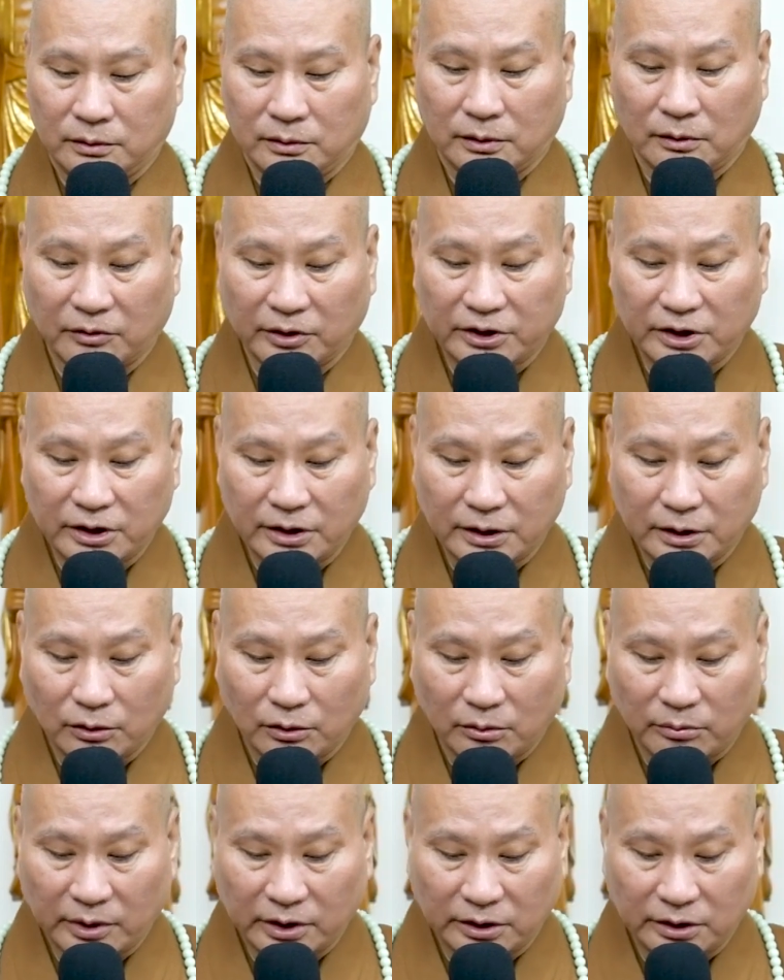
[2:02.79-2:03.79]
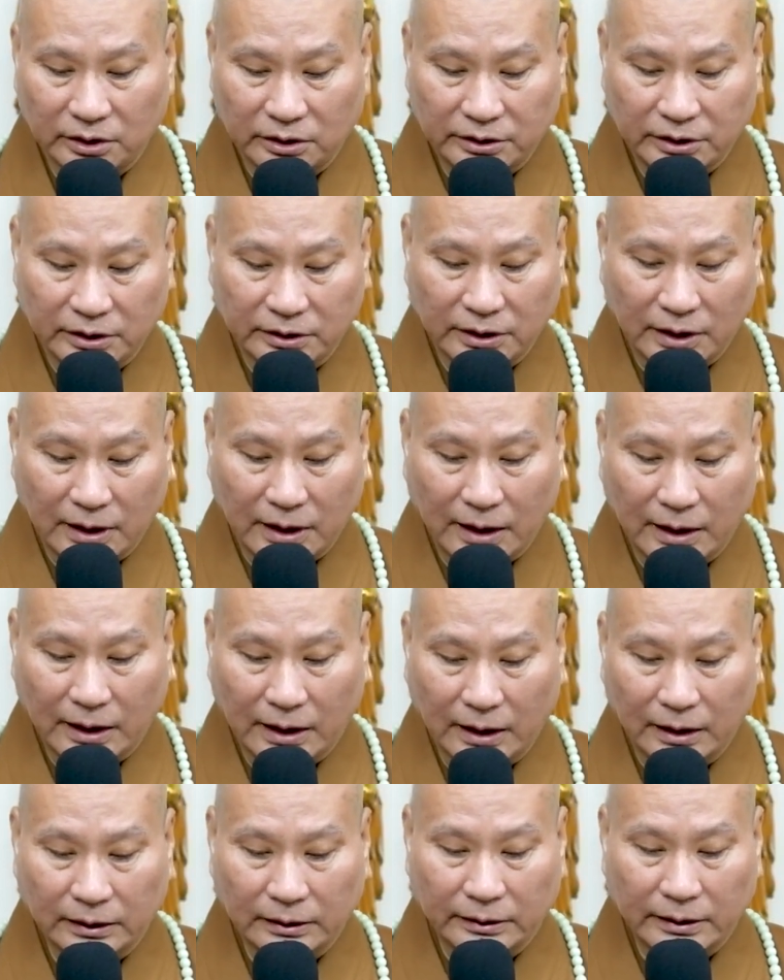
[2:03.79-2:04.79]
那么，今天我们接下来
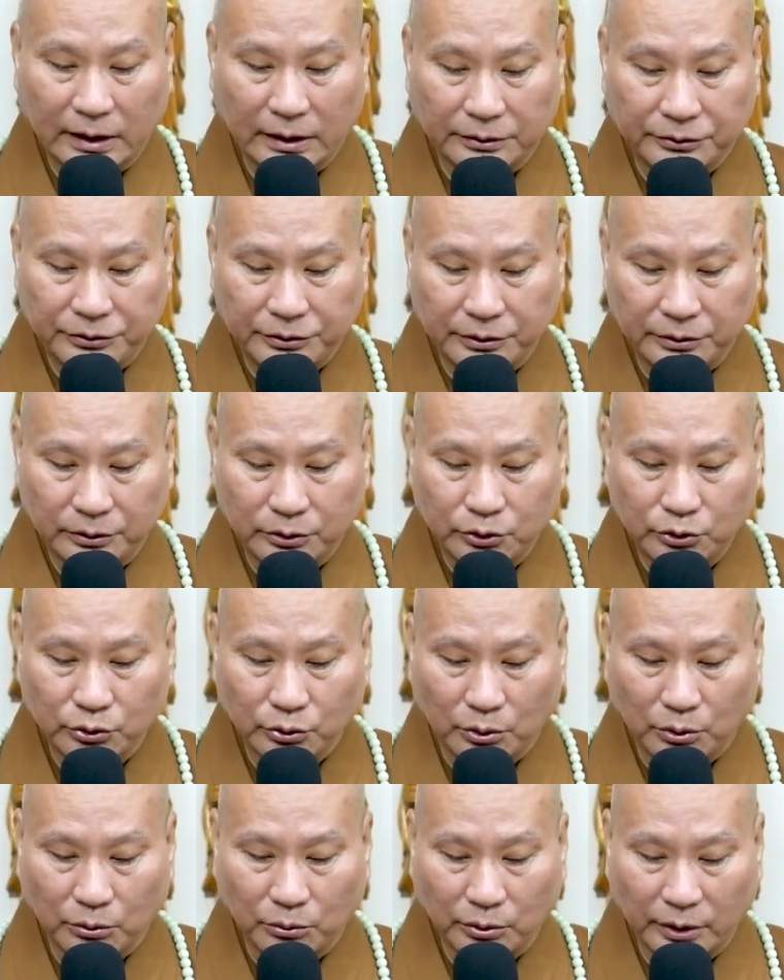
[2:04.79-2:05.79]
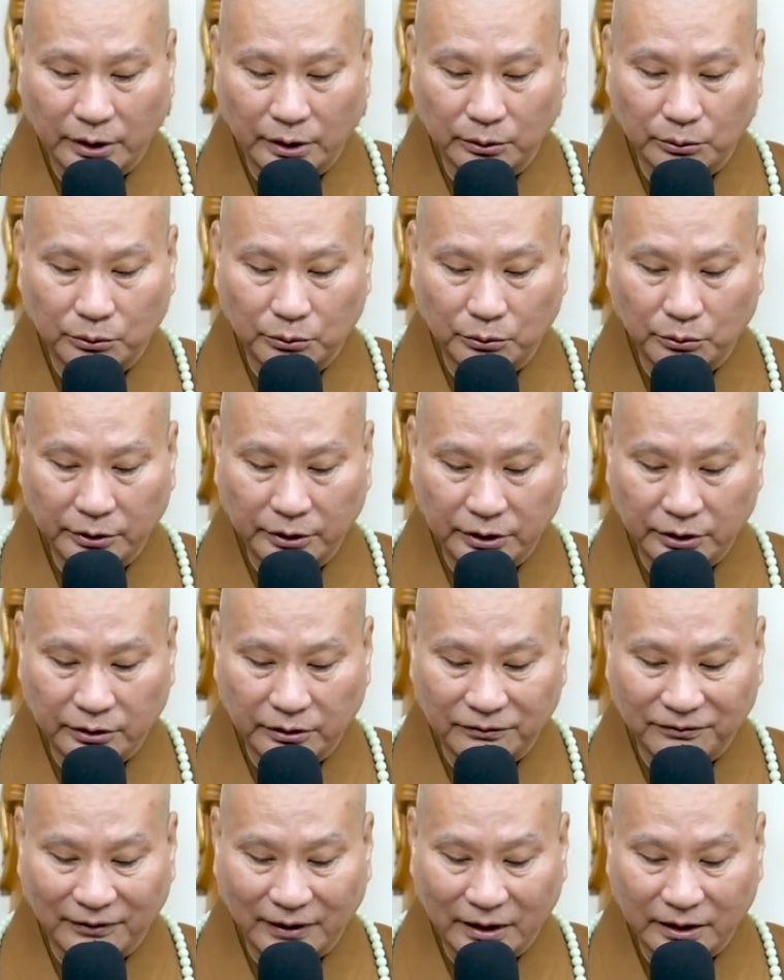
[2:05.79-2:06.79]
啊两句：作为无
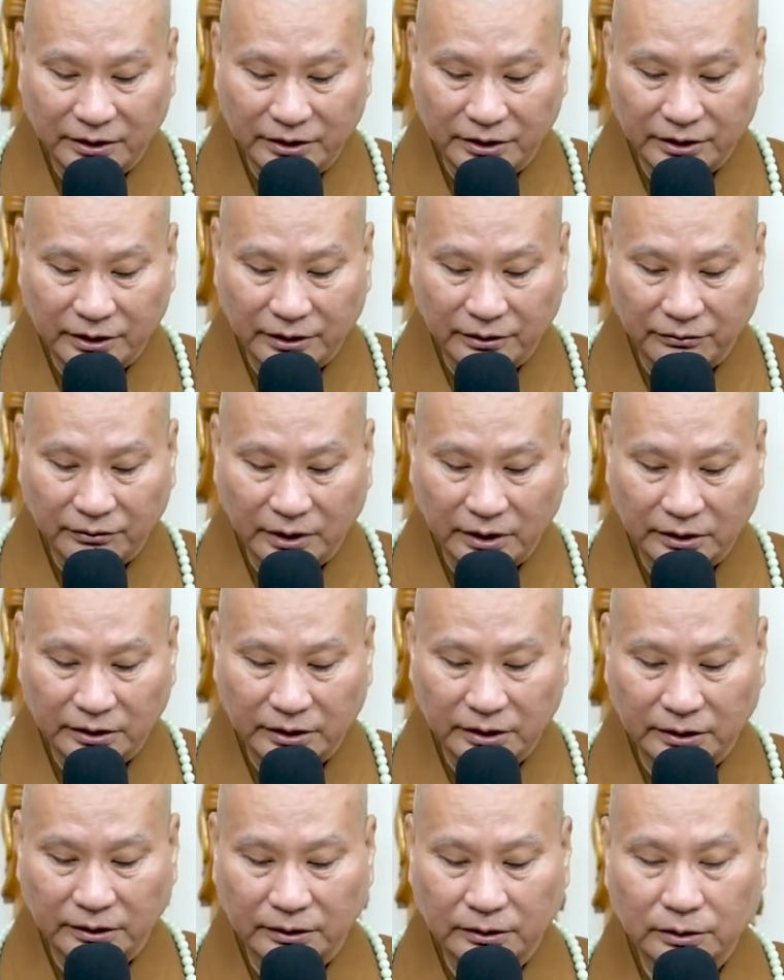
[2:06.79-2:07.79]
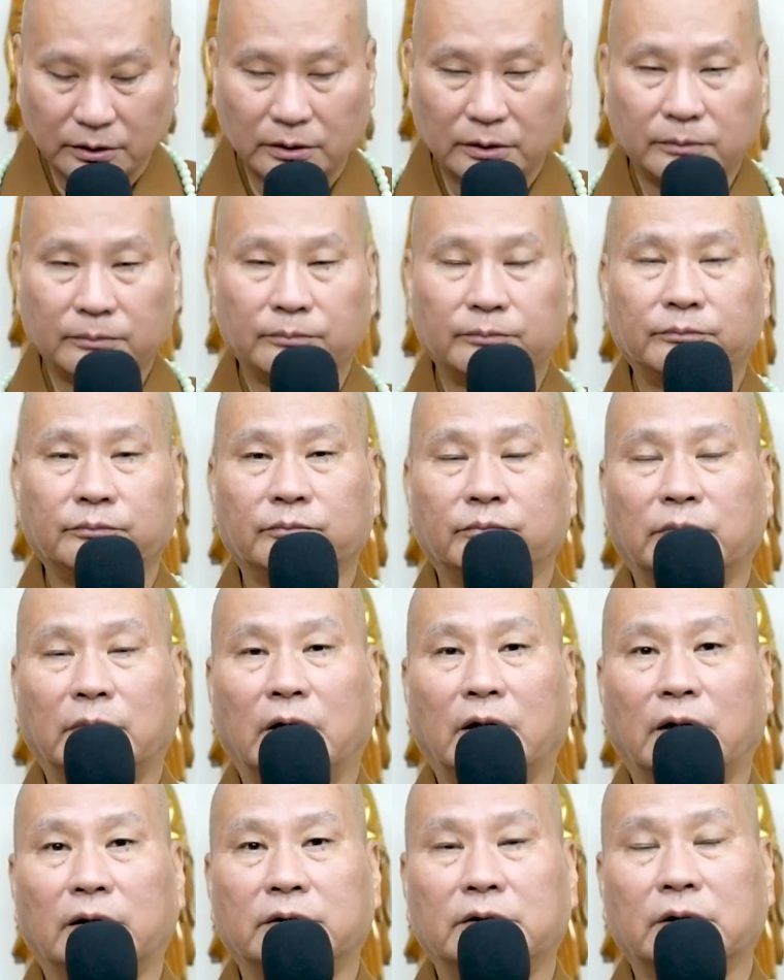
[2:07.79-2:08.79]
意怀邪外心。
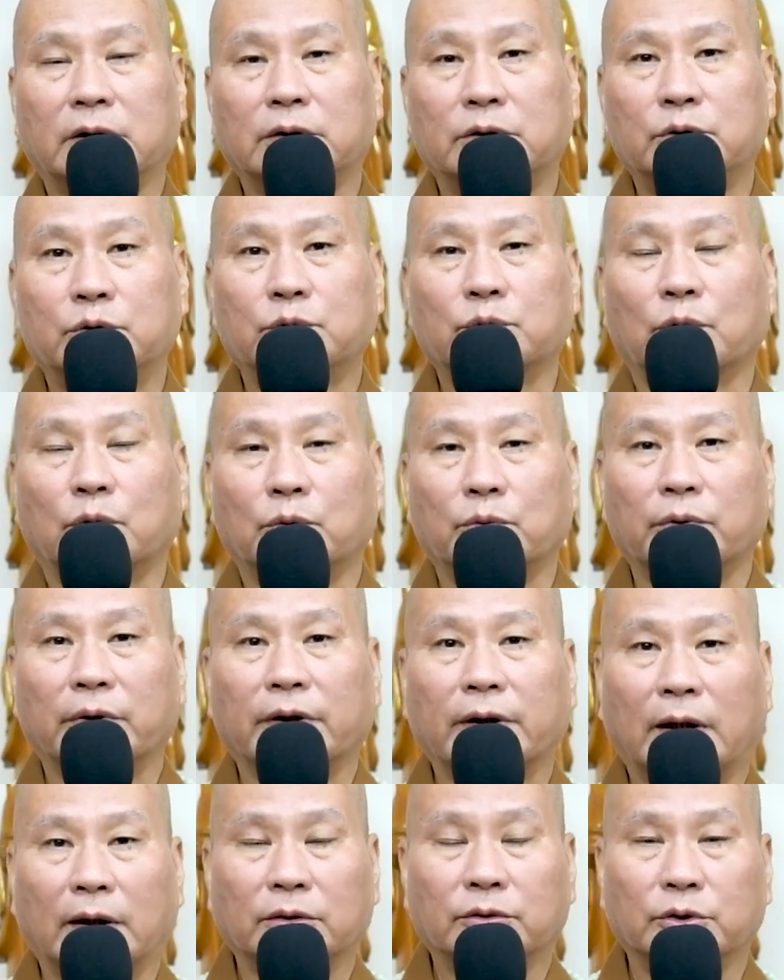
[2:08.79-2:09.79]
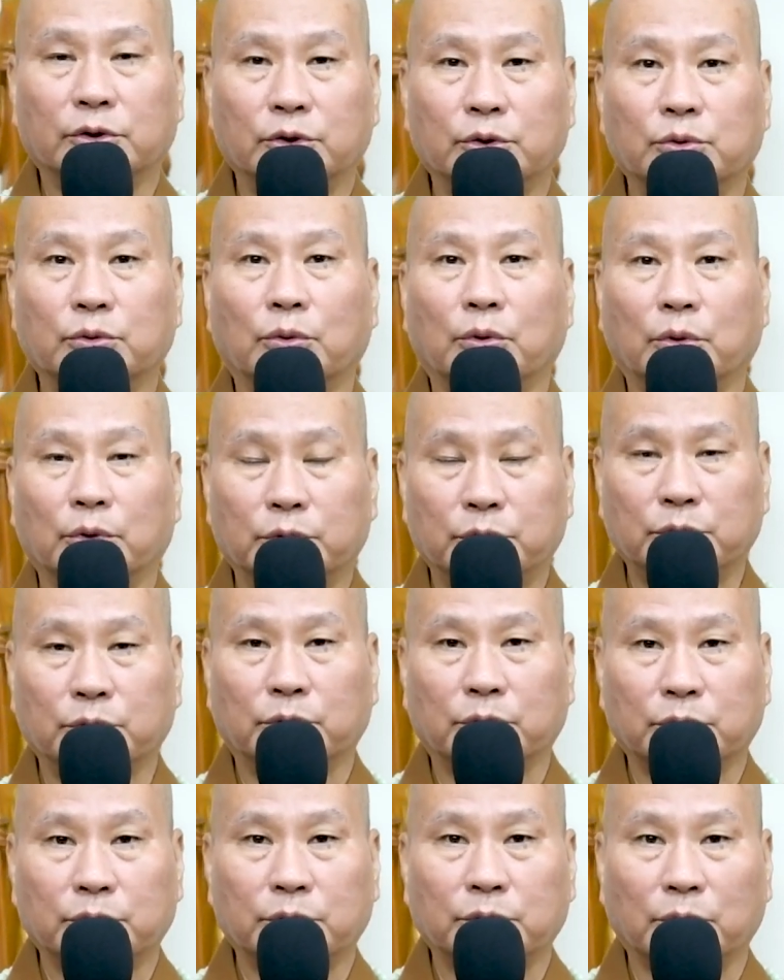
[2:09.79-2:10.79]
啊，这个作为啊，就所
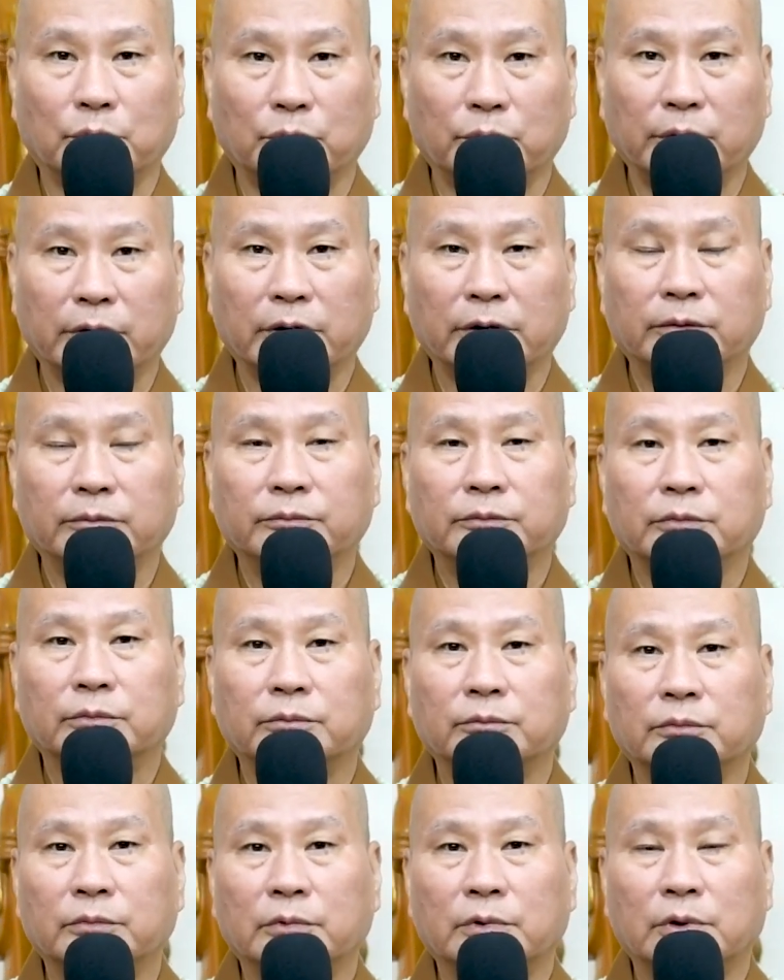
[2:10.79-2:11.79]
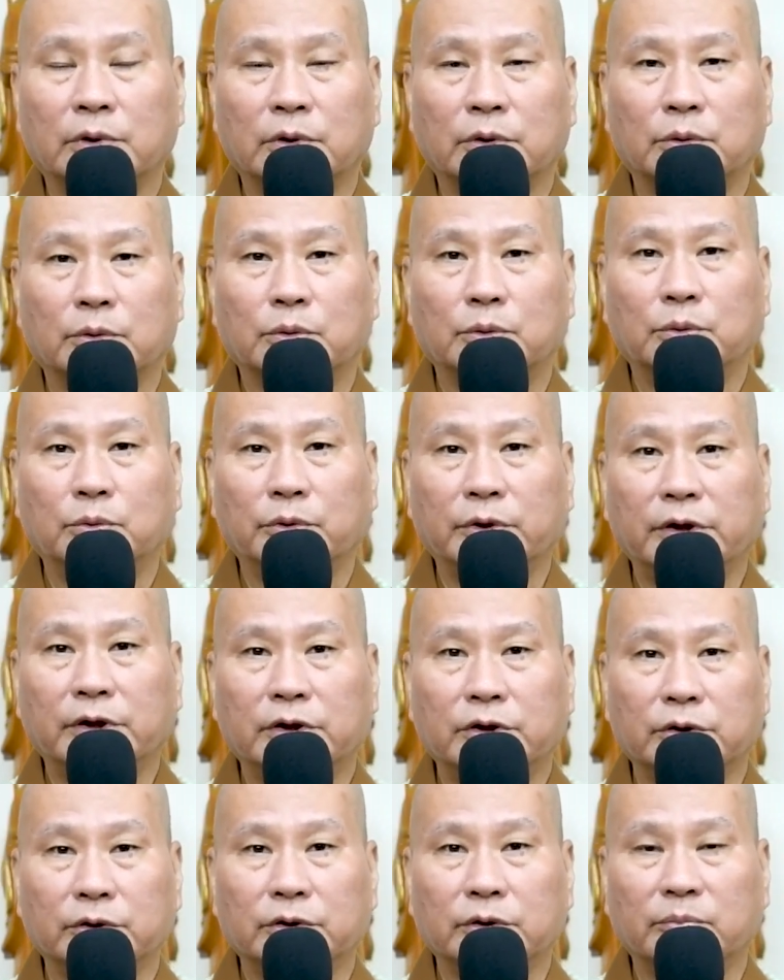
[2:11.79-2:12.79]
作所为，无意
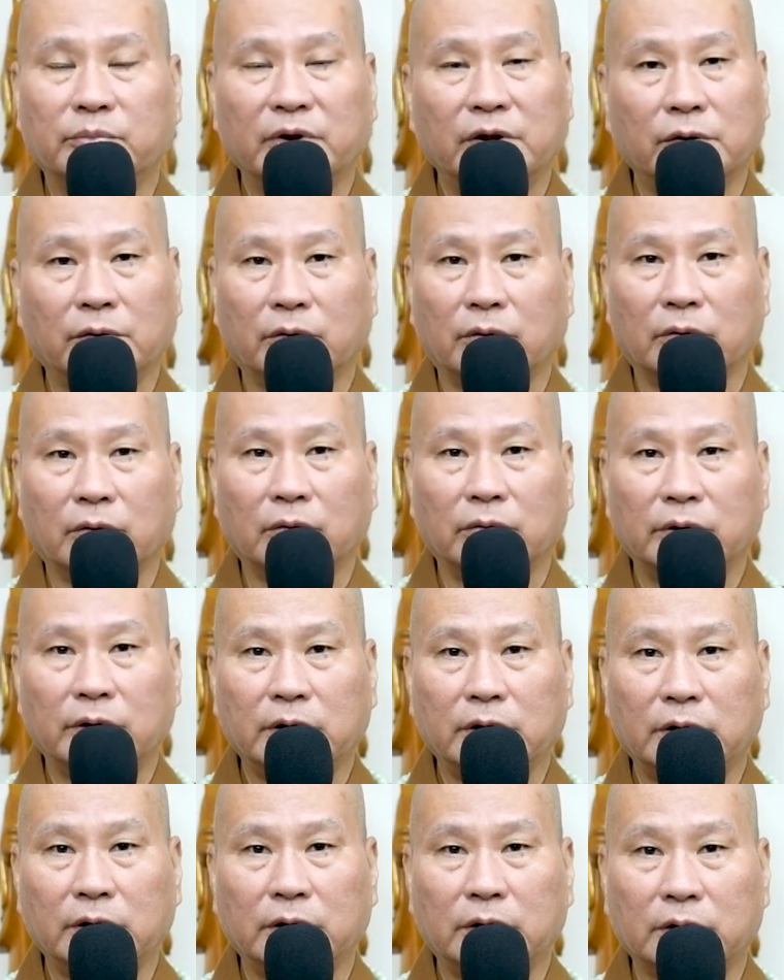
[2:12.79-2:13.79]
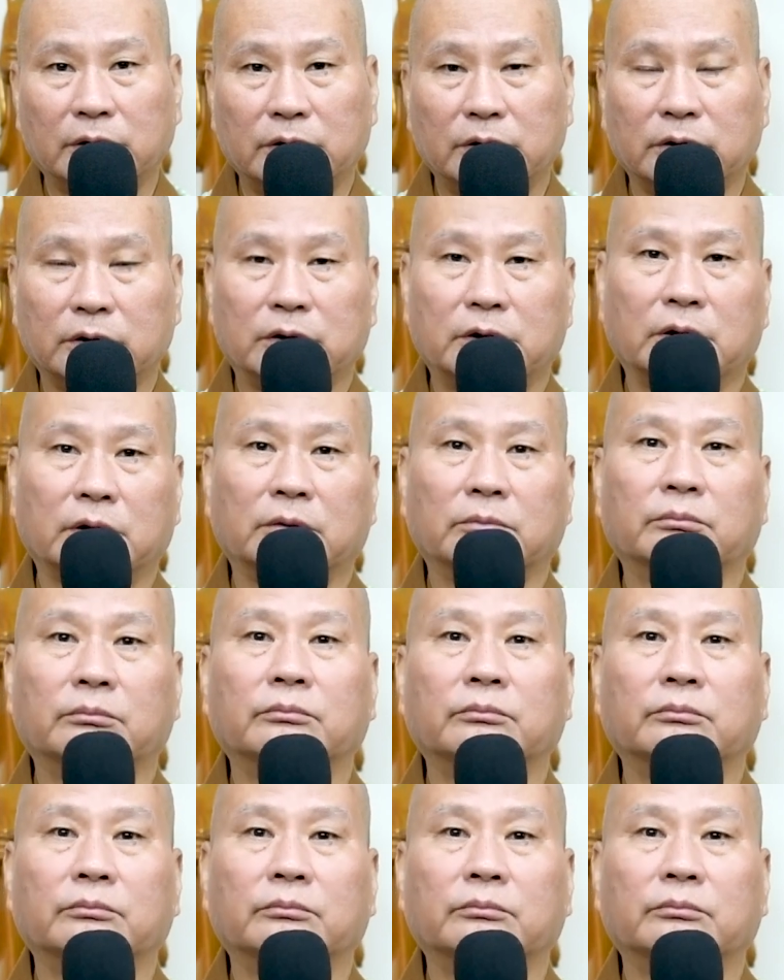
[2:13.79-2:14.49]
就是没有利益的事情。